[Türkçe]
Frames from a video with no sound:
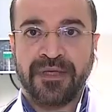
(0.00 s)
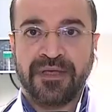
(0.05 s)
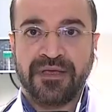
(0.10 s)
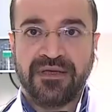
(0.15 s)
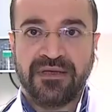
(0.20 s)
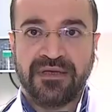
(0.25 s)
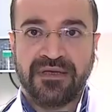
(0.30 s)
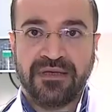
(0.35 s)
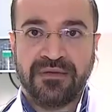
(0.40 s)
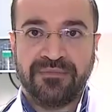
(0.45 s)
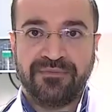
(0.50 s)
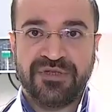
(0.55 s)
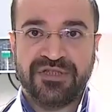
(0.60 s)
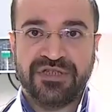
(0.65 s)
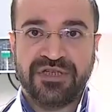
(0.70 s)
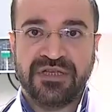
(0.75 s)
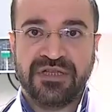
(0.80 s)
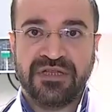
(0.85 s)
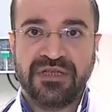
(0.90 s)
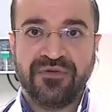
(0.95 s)
E, bir
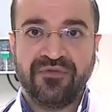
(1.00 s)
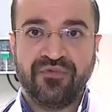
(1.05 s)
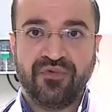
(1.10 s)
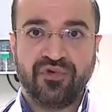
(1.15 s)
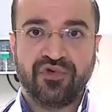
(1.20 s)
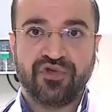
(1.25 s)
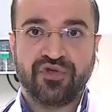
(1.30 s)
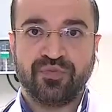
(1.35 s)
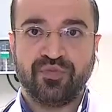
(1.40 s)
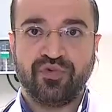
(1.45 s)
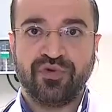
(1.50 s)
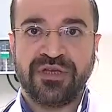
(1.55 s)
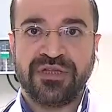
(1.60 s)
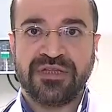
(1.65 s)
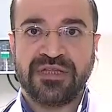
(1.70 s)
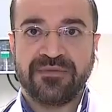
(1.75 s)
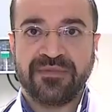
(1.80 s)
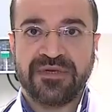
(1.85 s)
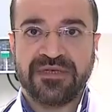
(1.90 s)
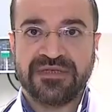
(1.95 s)
şekilde virüs buraya
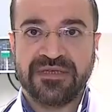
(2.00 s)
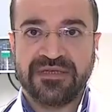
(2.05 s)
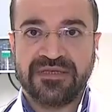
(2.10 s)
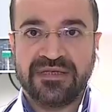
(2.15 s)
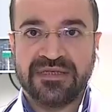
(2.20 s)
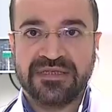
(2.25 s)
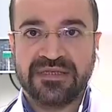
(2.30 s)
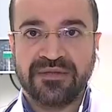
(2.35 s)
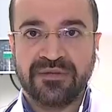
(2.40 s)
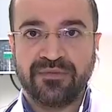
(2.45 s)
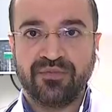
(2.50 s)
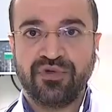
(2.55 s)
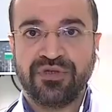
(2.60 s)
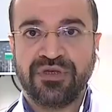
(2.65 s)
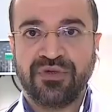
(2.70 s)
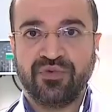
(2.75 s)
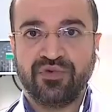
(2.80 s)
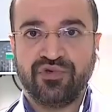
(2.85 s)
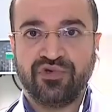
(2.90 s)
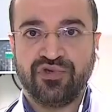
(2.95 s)
temas ettiği zaman
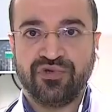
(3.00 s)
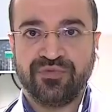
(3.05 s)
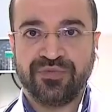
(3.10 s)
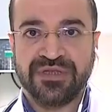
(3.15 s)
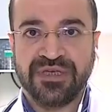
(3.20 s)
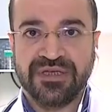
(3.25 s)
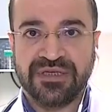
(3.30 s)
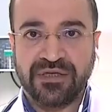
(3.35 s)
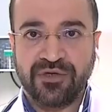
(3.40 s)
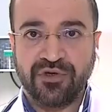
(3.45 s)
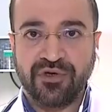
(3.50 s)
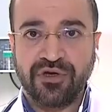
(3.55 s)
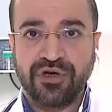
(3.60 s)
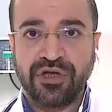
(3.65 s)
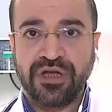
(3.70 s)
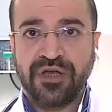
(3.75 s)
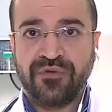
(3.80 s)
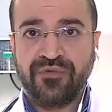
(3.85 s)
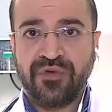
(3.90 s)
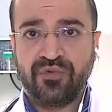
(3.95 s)
buradan vücudumuza giriyor
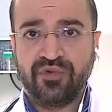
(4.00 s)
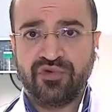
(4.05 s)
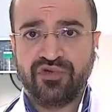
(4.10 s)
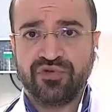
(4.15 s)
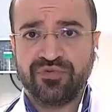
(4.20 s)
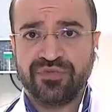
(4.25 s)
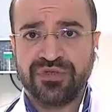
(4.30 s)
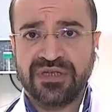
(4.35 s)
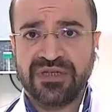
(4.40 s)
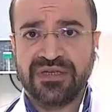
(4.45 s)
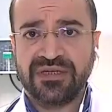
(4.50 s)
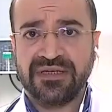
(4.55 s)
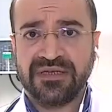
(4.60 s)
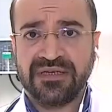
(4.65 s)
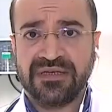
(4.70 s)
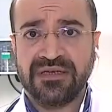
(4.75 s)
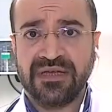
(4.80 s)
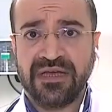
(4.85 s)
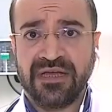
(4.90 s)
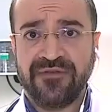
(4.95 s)
ve vücudumuza e,
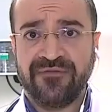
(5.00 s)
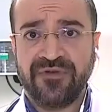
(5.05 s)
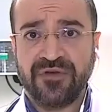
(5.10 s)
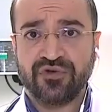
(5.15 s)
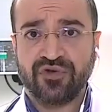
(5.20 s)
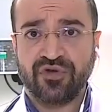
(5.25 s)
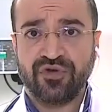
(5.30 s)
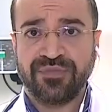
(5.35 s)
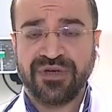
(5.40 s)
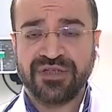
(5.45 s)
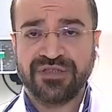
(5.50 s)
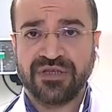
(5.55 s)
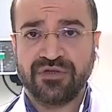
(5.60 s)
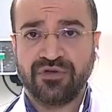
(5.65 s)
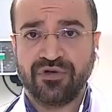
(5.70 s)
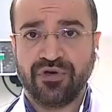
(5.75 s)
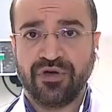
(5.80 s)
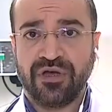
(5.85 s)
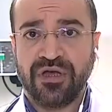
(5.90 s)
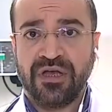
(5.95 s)
enfeksiyonu
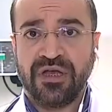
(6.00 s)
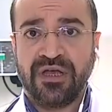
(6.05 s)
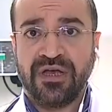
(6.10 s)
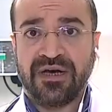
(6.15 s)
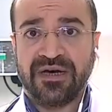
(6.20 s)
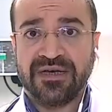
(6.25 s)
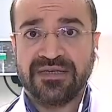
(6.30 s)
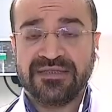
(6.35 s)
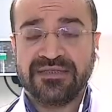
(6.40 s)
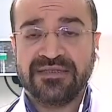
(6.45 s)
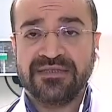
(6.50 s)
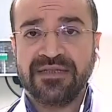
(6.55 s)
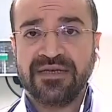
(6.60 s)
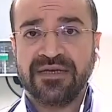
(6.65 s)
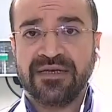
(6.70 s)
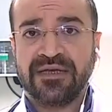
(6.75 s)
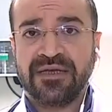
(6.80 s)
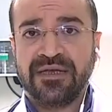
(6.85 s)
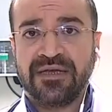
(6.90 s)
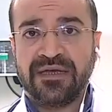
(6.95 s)
başlatıyor.
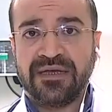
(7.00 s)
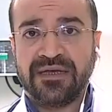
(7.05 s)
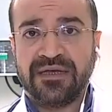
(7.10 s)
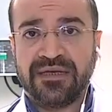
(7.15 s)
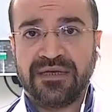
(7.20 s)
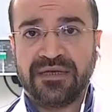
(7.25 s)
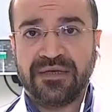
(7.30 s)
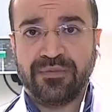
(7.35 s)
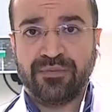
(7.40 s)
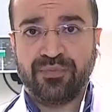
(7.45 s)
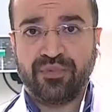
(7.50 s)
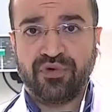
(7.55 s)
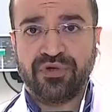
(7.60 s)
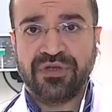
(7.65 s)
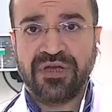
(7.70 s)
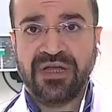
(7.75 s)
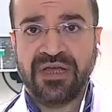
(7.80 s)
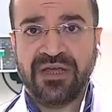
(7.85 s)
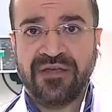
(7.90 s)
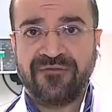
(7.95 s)
Aslında e,
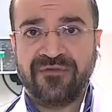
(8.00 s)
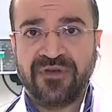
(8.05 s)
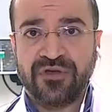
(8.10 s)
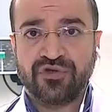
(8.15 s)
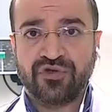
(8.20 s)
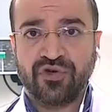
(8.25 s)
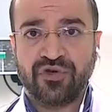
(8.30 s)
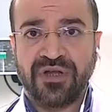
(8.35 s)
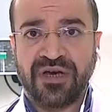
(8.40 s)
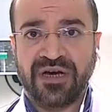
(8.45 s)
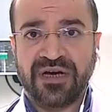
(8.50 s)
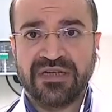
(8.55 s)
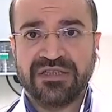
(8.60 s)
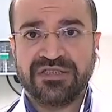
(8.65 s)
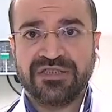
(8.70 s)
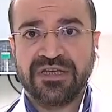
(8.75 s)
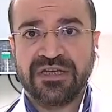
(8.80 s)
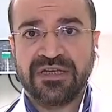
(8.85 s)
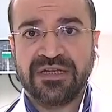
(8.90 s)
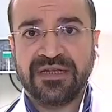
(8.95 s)
burada enfeksiyon
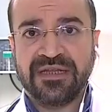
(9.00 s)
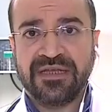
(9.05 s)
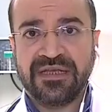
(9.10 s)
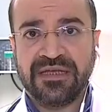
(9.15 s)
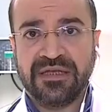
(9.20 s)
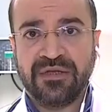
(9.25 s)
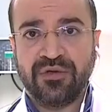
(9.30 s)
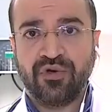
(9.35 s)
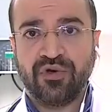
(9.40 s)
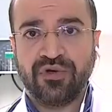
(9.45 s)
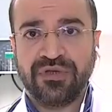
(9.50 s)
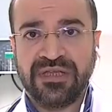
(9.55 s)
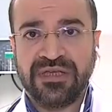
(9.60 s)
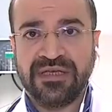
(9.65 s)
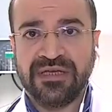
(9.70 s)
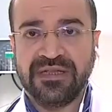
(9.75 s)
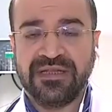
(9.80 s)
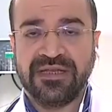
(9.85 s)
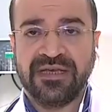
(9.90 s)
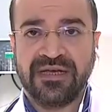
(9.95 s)
akciğerlere iniyor
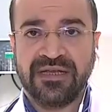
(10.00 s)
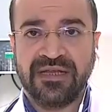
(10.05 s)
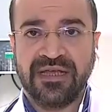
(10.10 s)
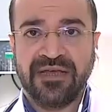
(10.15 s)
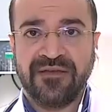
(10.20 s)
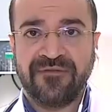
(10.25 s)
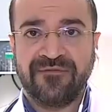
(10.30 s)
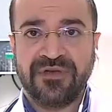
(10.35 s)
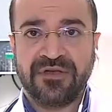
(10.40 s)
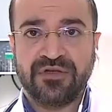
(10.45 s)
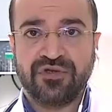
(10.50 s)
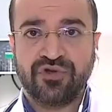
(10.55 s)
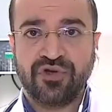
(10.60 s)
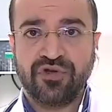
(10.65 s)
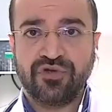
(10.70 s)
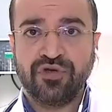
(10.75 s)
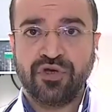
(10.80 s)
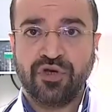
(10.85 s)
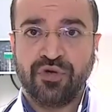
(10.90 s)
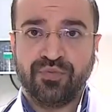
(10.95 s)
değil. Yani
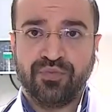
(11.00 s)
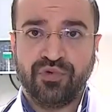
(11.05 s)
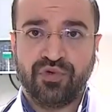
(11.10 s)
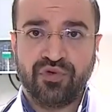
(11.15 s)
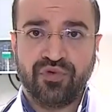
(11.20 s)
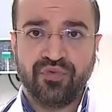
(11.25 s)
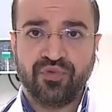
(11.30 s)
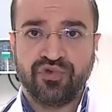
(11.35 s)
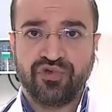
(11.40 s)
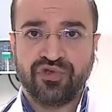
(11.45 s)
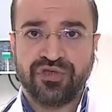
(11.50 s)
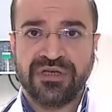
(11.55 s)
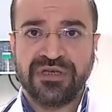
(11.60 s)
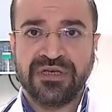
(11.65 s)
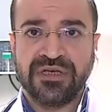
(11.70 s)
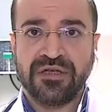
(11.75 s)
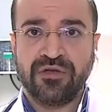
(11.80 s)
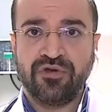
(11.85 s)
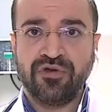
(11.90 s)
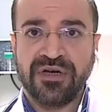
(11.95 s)
enfeksiyon bütün vücuda
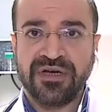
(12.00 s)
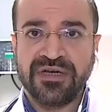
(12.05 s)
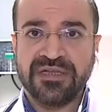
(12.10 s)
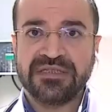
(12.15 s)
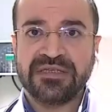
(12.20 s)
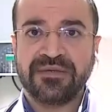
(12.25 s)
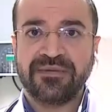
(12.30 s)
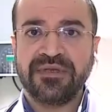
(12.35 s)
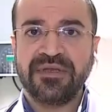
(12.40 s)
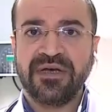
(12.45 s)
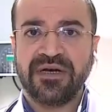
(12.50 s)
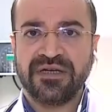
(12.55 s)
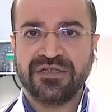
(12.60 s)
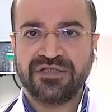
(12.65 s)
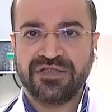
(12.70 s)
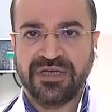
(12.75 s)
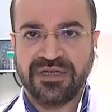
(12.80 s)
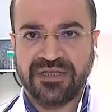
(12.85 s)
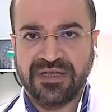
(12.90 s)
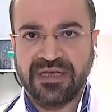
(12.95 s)
yayılıyor. Aynı zamanda
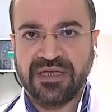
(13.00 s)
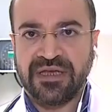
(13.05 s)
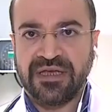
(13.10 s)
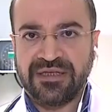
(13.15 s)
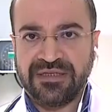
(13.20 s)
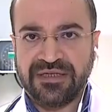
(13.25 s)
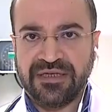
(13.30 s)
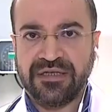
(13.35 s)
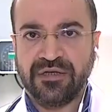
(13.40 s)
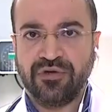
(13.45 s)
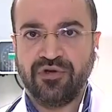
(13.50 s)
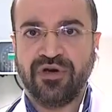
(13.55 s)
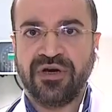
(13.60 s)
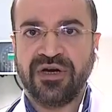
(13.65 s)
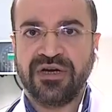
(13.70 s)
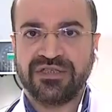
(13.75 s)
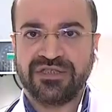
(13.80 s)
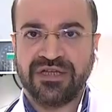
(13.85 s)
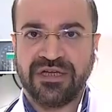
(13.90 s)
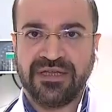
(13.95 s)
akciğerde yayılıyor.
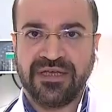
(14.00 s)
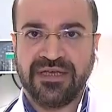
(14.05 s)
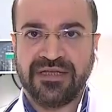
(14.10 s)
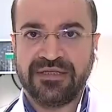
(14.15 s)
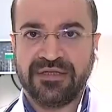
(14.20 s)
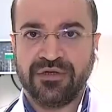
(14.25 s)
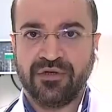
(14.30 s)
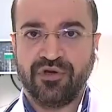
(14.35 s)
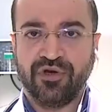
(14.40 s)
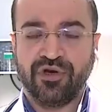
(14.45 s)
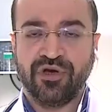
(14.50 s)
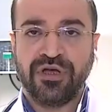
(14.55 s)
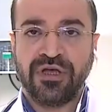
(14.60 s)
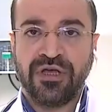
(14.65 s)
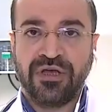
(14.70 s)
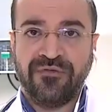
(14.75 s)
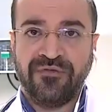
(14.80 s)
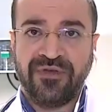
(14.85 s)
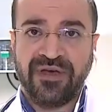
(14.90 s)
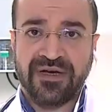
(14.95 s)
Akciğerde etkiliyor.
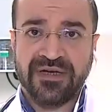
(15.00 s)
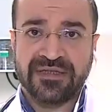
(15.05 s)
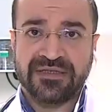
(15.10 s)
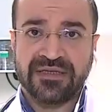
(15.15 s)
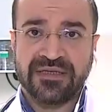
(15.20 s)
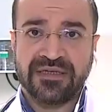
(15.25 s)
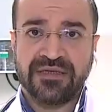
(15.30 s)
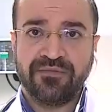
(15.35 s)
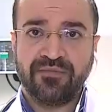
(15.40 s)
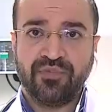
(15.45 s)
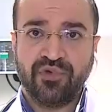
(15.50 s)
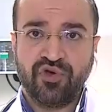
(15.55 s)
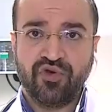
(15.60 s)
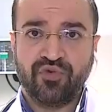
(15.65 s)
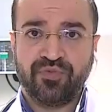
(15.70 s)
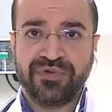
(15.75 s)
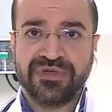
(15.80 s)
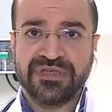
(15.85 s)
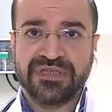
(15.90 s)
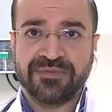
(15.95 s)
Ve hasarın büyük
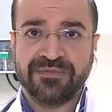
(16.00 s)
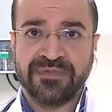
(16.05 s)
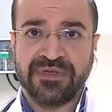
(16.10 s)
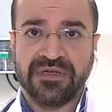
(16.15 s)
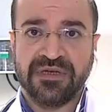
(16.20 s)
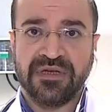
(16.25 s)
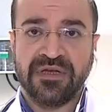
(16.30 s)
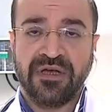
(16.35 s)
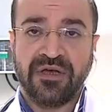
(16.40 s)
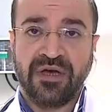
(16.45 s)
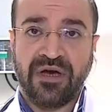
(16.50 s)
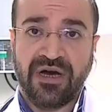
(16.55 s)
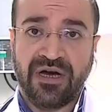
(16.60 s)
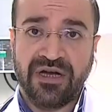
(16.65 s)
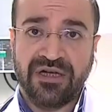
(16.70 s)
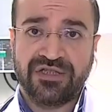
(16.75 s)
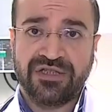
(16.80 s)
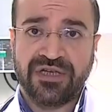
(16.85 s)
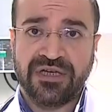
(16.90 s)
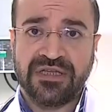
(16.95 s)
bir kısmını
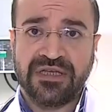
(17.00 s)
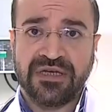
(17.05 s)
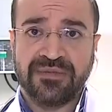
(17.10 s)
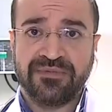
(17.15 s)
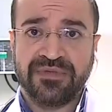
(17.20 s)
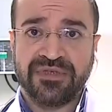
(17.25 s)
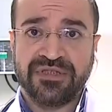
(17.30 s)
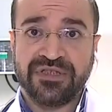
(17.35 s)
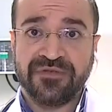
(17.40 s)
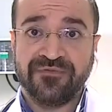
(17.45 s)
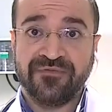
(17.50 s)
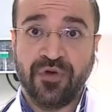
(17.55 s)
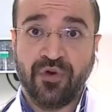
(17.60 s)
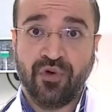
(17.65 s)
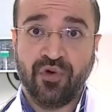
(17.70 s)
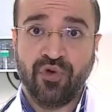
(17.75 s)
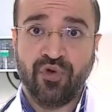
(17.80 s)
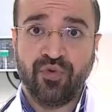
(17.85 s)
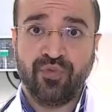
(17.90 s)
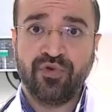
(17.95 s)
akciğerde yaptığı için
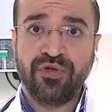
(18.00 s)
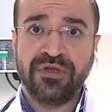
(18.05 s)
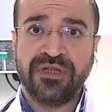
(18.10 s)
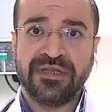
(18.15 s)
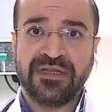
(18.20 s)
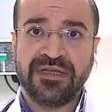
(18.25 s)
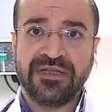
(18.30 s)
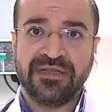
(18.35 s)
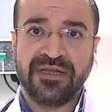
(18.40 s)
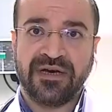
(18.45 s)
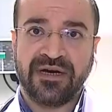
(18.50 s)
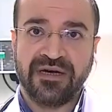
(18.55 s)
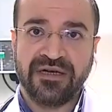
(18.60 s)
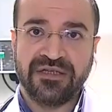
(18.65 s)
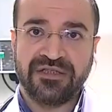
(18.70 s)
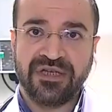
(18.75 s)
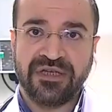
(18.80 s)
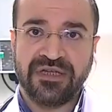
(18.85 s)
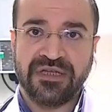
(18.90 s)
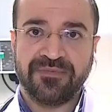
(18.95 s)
ve ölümün nedeni de
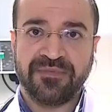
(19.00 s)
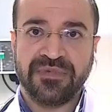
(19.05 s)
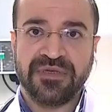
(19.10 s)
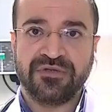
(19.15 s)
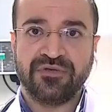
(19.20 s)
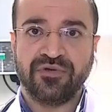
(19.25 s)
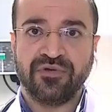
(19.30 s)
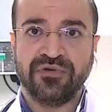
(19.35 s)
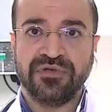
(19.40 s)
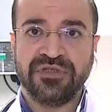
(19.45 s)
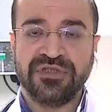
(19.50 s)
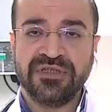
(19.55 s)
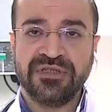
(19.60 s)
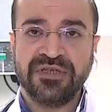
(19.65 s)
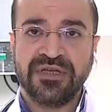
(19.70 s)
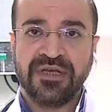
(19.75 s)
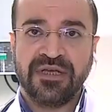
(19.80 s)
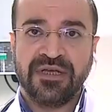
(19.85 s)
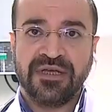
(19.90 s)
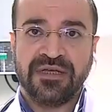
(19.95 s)
akciğer yetmezliği olduğu için
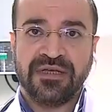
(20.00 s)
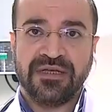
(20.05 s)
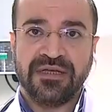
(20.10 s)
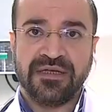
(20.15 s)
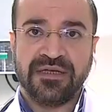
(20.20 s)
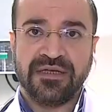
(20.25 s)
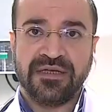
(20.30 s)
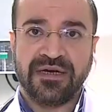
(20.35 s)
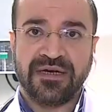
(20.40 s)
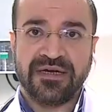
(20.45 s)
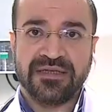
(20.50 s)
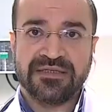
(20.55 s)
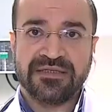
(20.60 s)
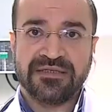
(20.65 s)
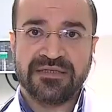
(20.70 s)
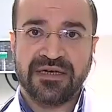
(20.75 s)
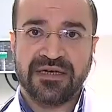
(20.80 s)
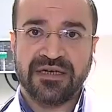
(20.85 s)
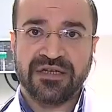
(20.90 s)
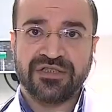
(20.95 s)
e,
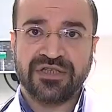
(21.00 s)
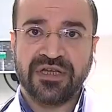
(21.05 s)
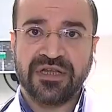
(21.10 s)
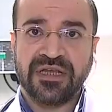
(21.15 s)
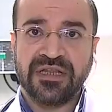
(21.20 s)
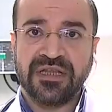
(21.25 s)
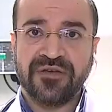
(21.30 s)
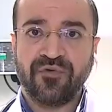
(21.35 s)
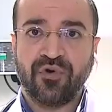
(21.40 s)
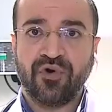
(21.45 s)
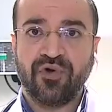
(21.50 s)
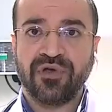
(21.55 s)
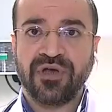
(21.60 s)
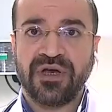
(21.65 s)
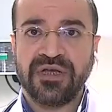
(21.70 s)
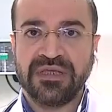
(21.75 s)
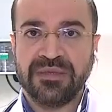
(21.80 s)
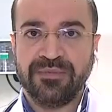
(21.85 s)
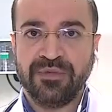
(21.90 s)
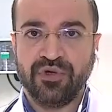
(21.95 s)
aslında akciğer hedef
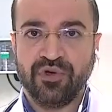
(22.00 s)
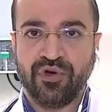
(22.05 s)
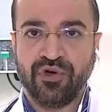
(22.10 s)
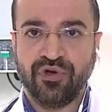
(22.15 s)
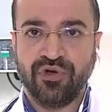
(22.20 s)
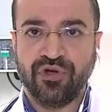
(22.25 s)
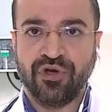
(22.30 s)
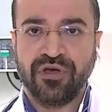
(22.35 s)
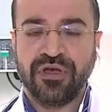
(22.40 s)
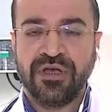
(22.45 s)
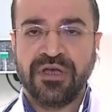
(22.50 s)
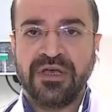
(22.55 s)
organ gibi görünüyor.